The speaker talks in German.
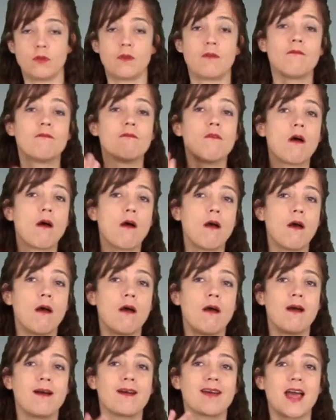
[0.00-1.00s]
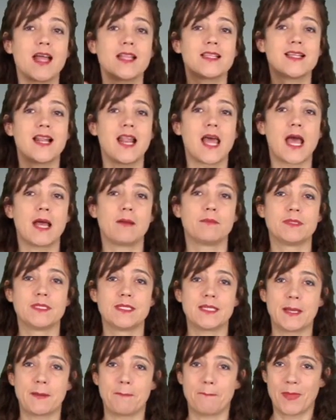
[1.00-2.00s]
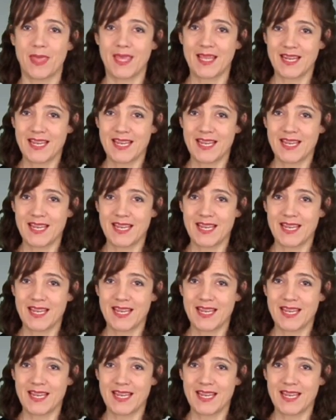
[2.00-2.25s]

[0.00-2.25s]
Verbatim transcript: haben Sie maßgeblich die deutsch-deutschen